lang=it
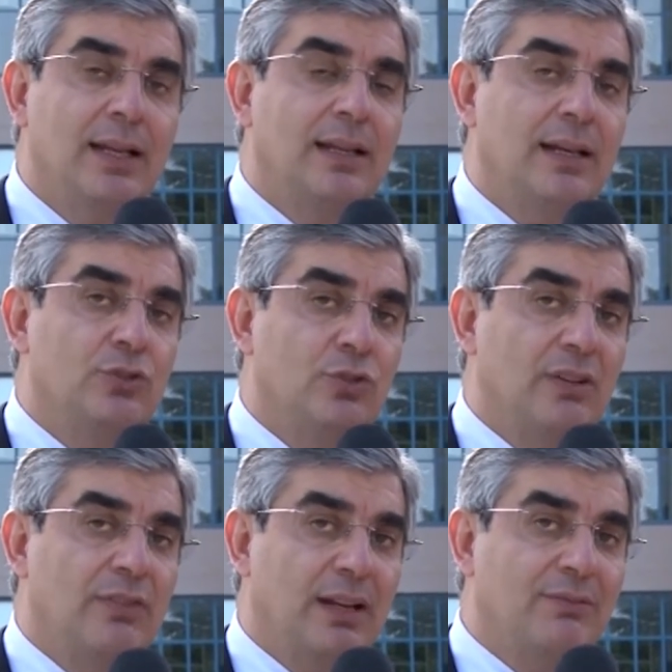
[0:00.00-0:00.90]
La
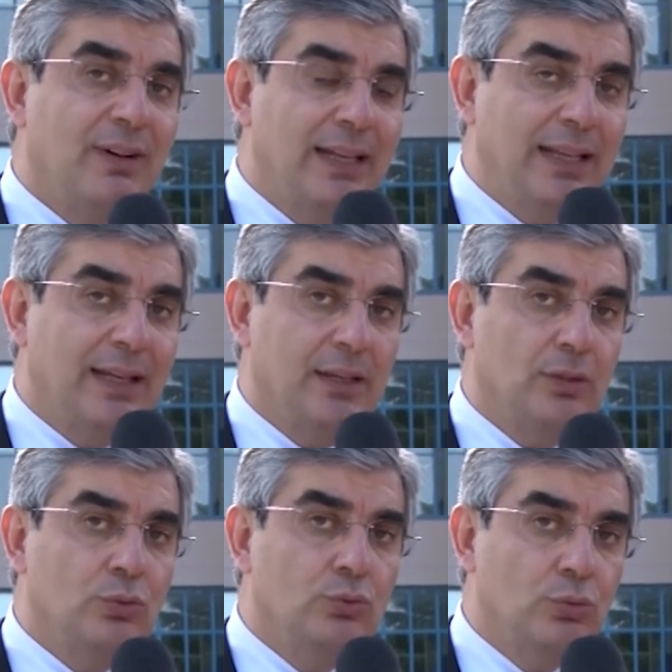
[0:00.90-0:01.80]
Regione farà valere
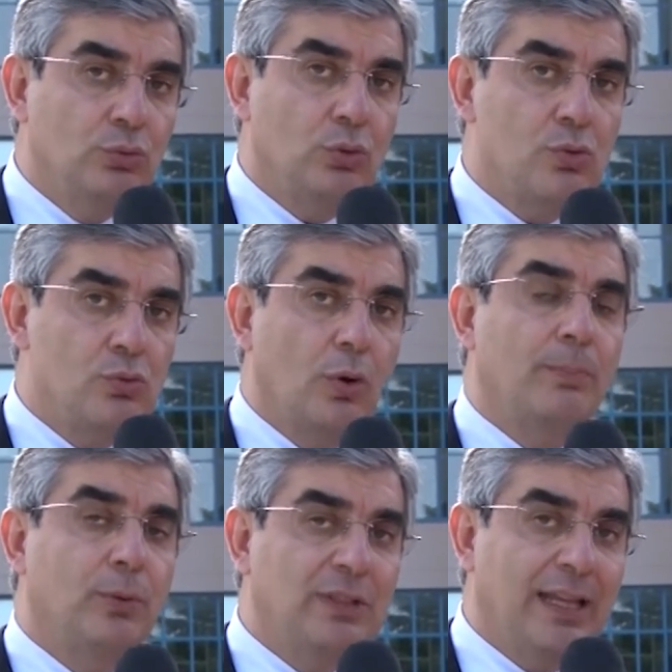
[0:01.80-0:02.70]
tutto il suo
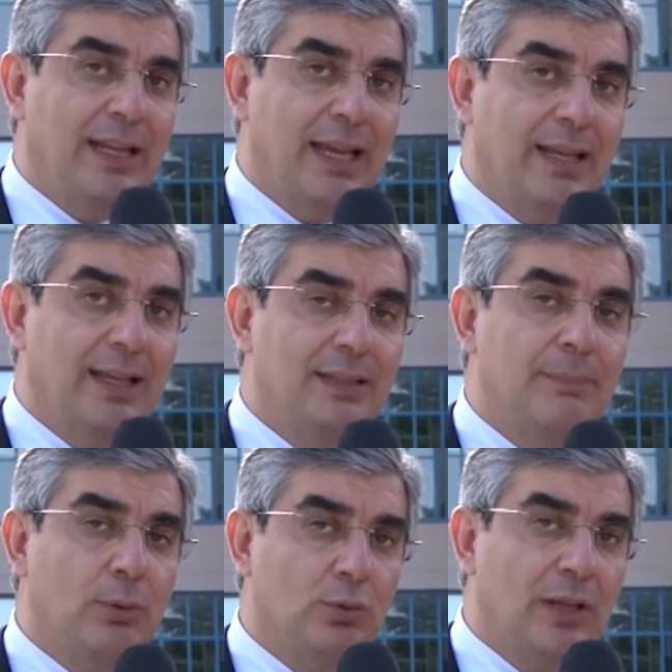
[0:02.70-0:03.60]
potere anche
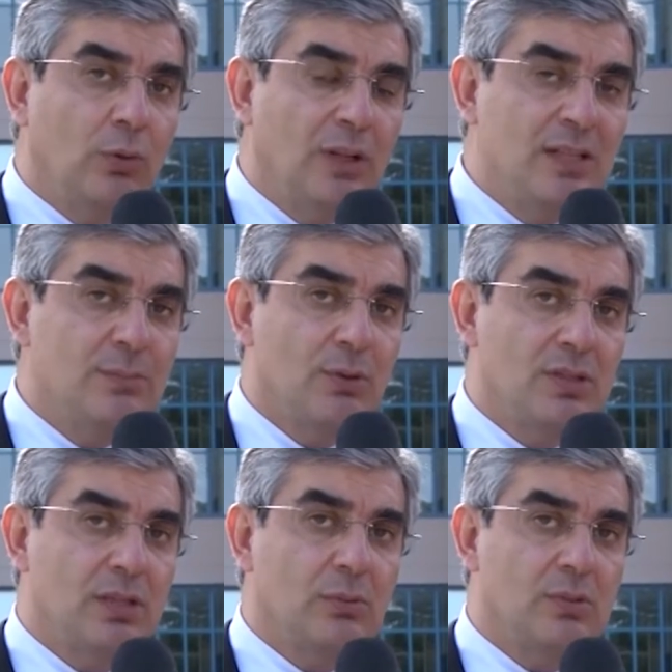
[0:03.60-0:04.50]
di protagonismo
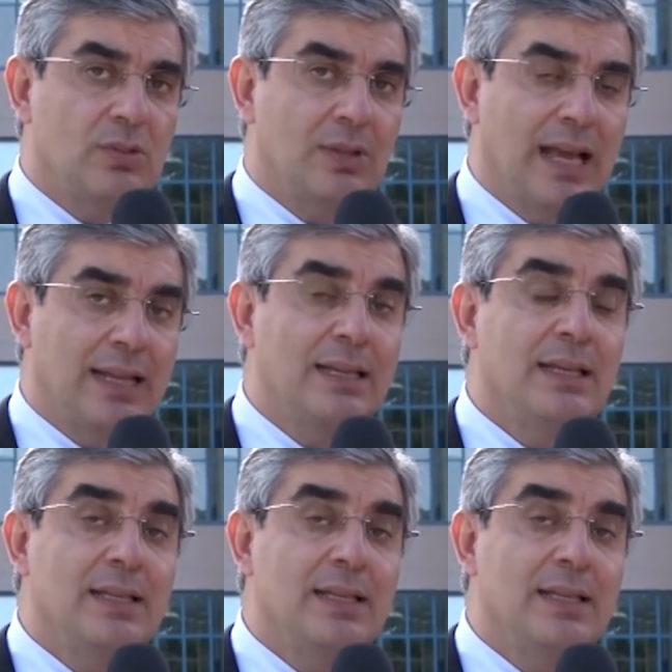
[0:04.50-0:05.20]
istituzionale,